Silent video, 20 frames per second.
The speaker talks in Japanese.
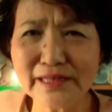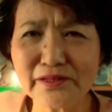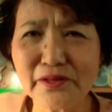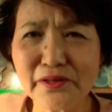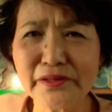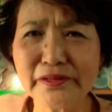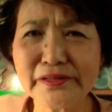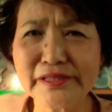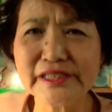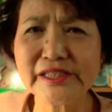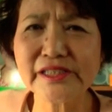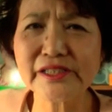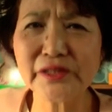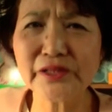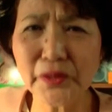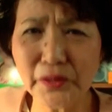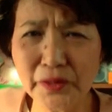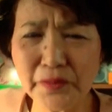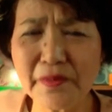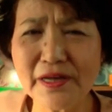という
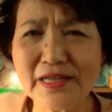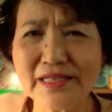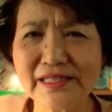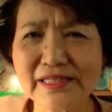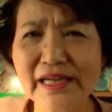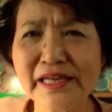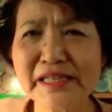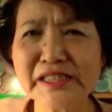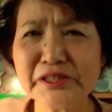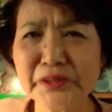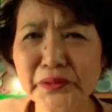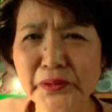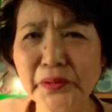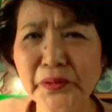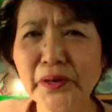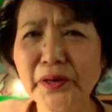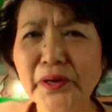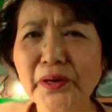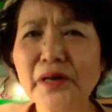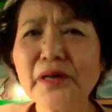強いメッセージ
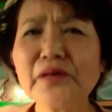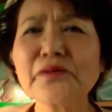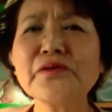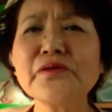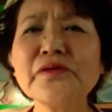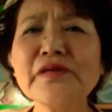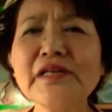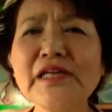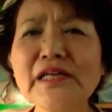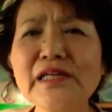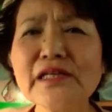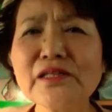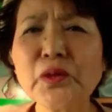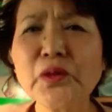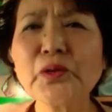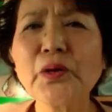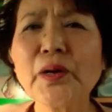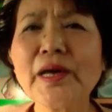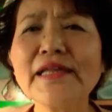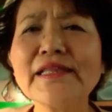を国に
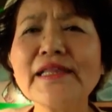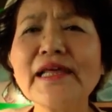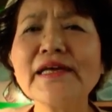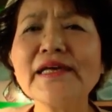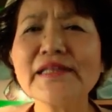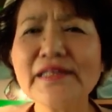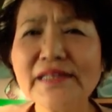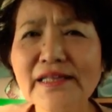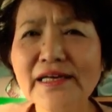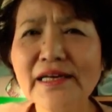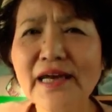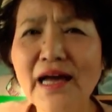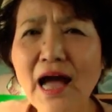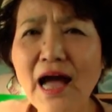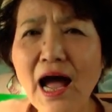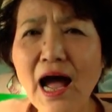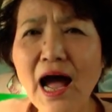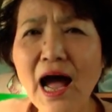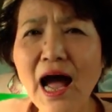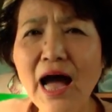届けていき、
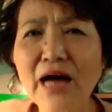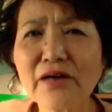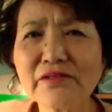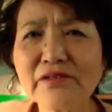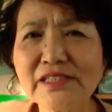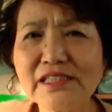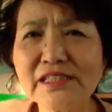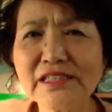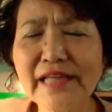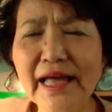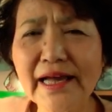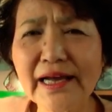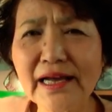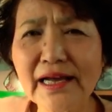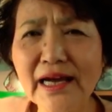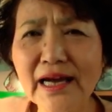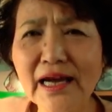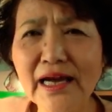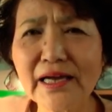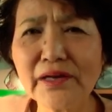白紙
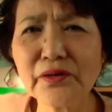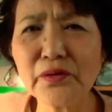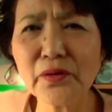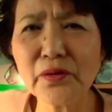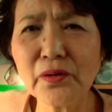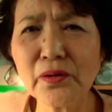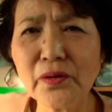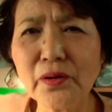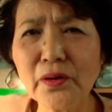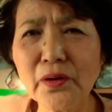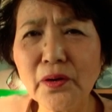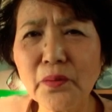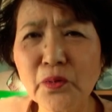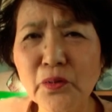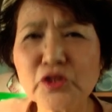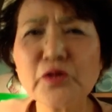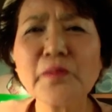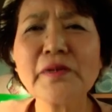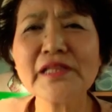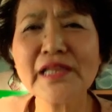撤回を
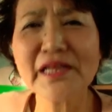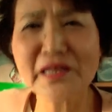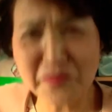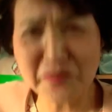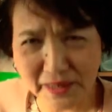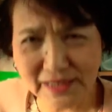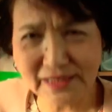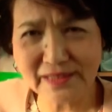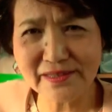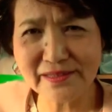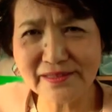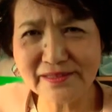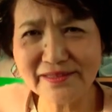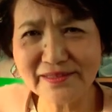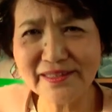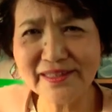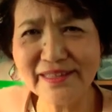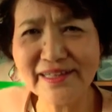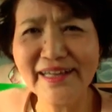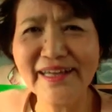求めていきます。
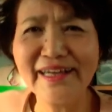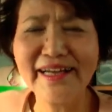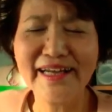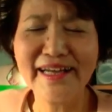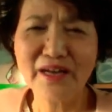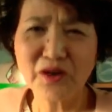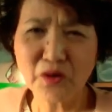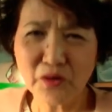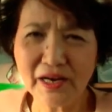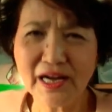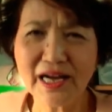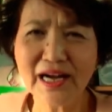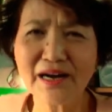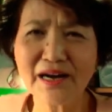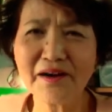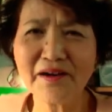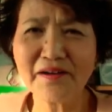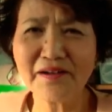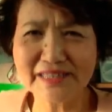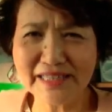これ
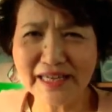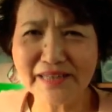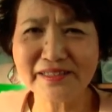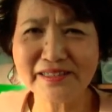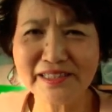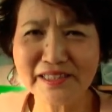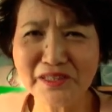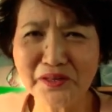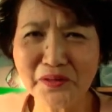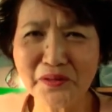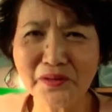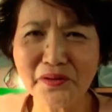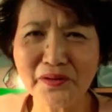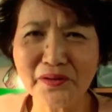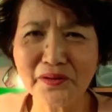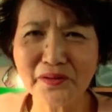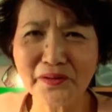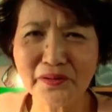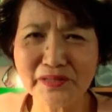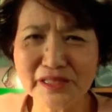が私の
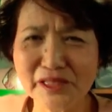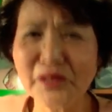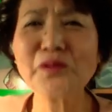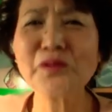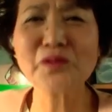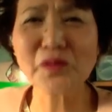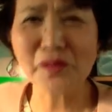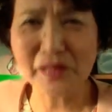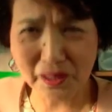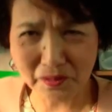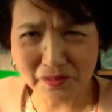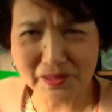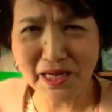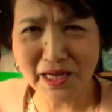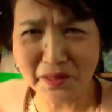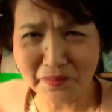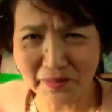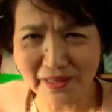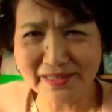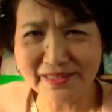仕事でご
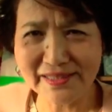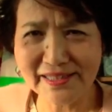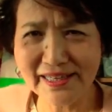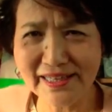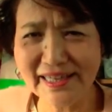ざいます。